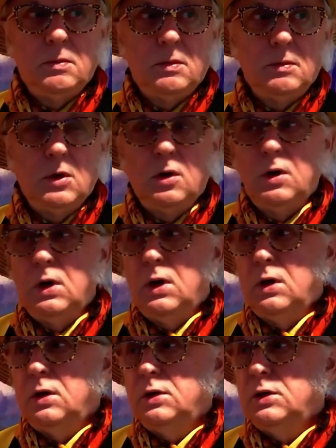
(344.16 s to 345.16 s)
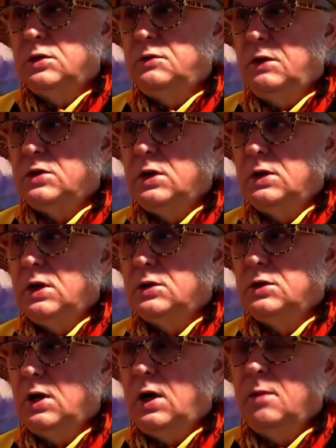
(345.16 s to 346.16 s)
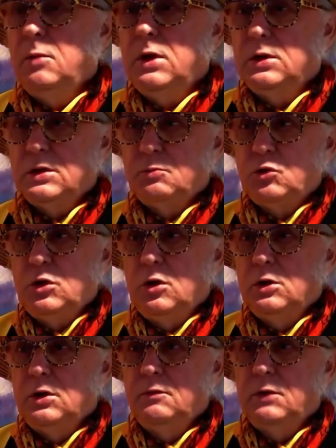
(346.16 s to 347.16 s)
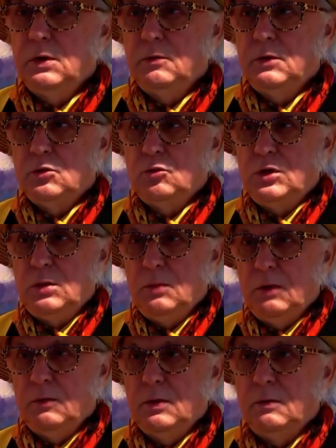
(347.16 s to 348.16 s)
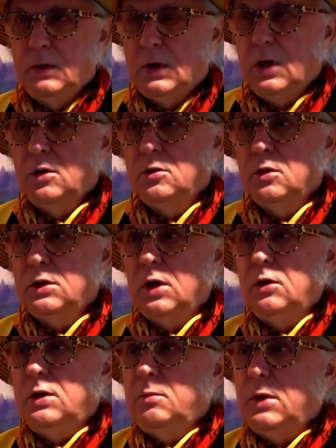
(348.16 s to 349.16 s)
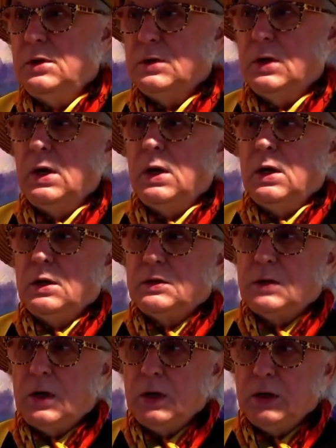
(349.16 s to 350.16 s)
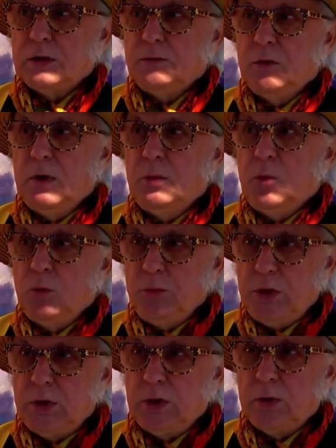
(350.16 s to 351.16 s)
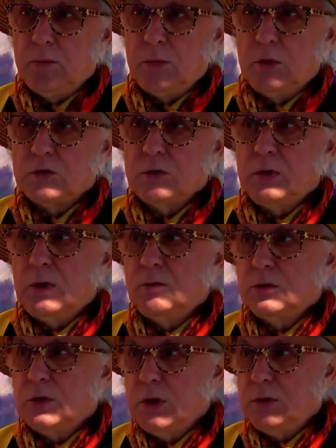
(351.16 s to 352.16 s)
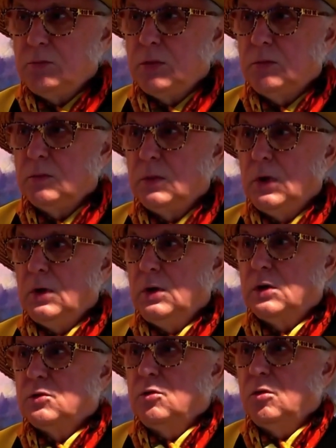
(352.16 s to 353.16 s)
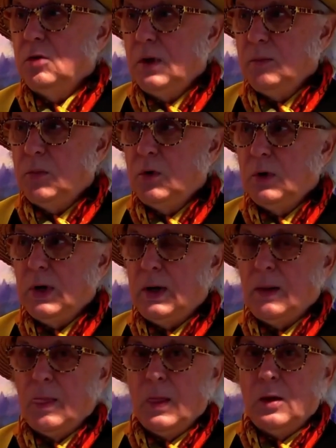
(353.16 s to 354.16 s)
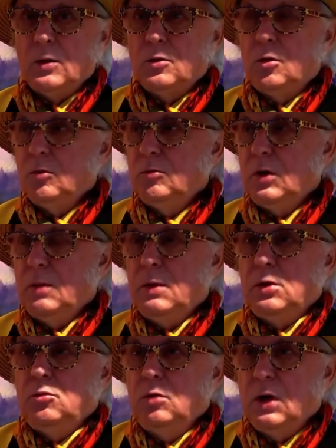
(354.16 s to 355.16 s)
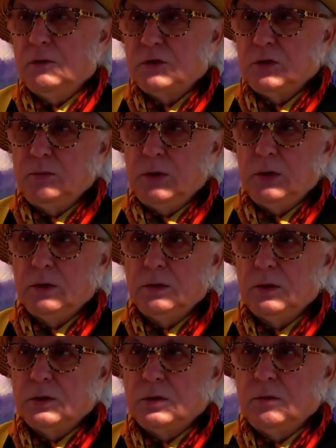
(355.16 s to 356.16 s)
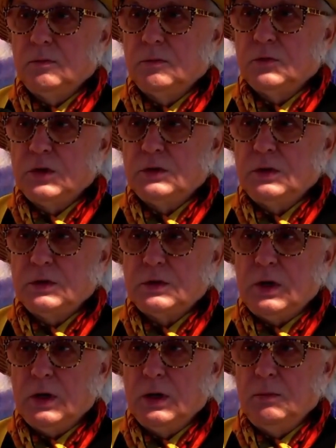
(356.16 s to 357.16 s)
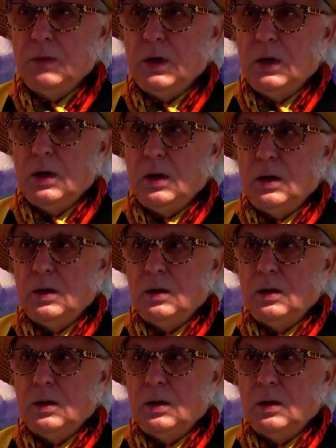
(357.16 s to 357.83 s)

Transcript: no, zwierzęta czy elementy z przyrody wy, wyrzucimy, wy, wy tego, to tego nie będzie. Strach jest w ogóle pomnikiem, doskonałą rzeźbą, jest królem pola król, który ma ducha w sobie. Zresztą wszyscy ze strachem e,